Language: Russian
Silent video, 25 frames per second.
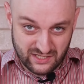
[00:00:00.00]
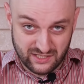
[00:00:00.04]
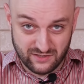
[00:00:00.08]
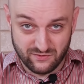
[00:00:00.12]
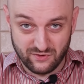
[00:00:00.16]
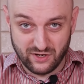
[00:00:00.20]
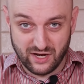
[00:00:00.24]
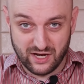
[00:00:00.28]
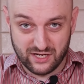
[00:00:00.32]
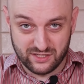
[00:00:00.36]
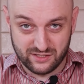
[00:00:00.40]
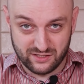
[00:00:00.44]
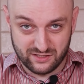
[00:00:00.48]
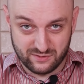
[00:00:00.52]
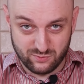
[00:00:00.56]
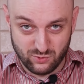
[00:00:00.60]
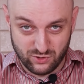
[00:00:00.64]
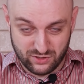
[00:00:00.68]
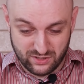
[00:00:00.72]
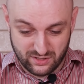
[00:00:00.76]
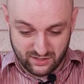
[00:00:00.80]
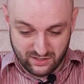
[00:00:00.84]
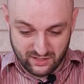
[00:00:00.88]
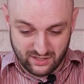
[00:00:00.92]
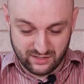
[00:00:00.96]
Если вы, конечно,
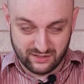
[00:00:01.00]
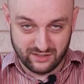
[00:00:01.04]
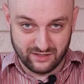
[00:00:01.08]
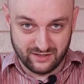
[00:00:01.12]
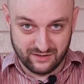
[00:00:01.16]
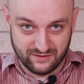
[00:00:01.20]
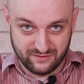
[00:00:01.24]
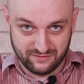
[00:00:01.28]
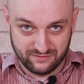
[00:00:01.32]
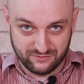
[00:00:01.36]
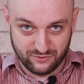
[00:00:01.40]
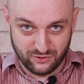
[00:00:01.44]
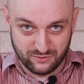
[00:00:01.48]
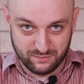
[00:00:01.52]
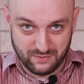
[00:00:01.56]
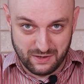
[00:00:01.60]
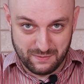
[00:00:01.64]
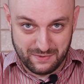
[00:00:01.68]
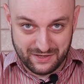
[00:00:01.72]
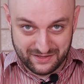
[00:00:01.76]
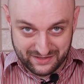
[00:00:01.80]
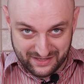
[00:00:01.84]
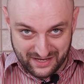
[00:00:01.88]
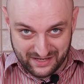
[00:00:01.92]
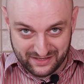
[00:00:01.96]
смотрите это в тот
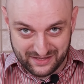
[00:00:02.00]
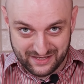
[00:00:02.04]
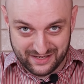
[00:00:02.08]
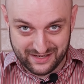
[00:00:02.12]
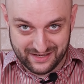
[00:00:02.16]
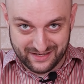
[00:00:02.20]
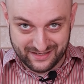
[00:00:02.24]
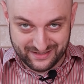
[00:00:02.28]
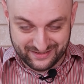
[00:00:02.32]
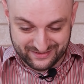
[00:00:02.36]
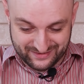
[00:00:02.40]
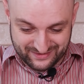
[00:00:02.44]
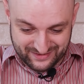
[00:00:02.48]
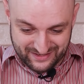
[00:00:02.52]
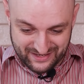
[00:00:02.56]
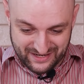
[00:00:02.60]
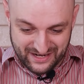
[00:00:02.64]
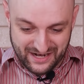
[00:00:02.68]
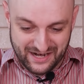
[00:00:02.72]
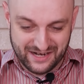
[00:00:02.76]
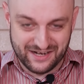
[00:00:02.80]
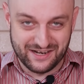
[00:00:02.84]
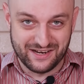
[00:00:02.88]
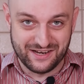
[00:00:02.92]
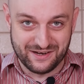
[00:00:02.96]
момент, когда
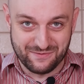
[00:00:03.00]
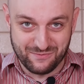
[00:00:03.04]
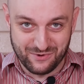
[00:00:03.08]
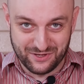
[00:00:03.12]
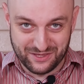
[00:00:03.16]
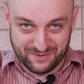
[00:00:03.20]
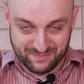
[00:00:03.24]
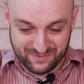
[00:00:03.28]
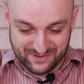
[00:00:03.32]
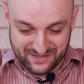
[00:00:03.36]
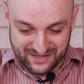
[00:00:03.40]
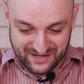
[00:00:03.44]
реально лимоны